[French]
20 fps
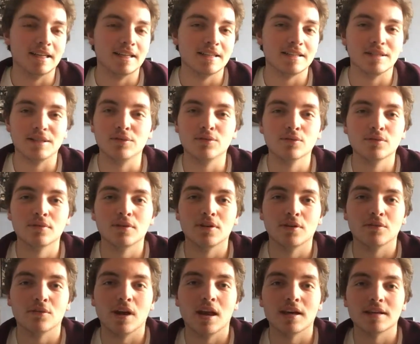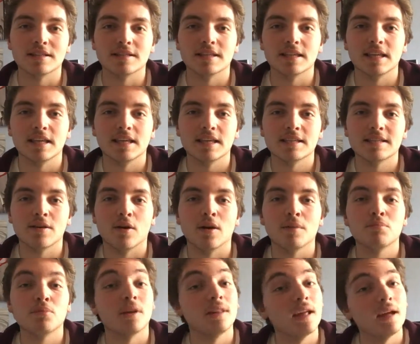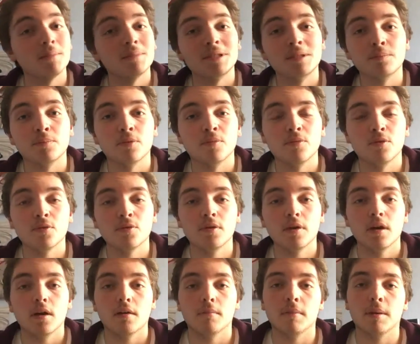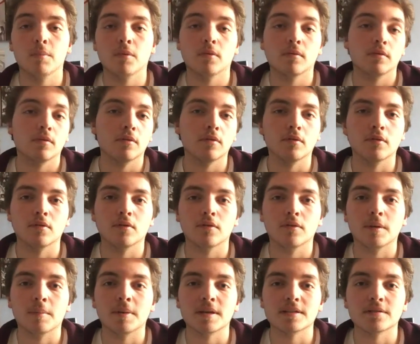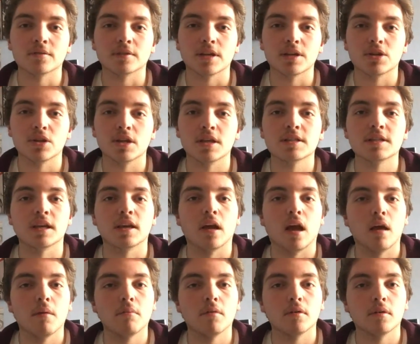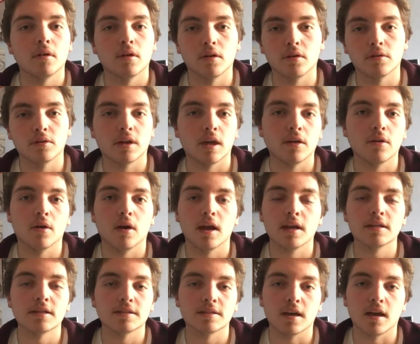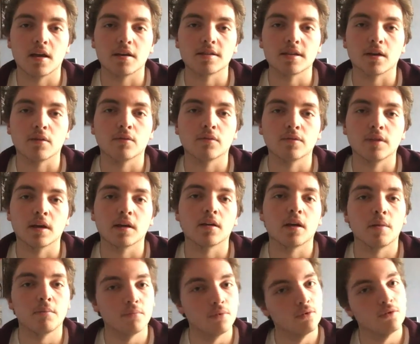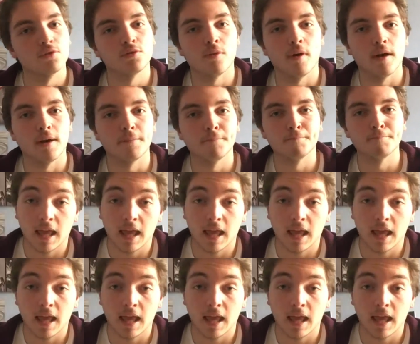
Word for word: sinon, voilà, ça aurait pu être un petit peu mieux, mais bon, on, va pas s'en cacher, c'est quand même très correct et ça convient quand même pour une soirée.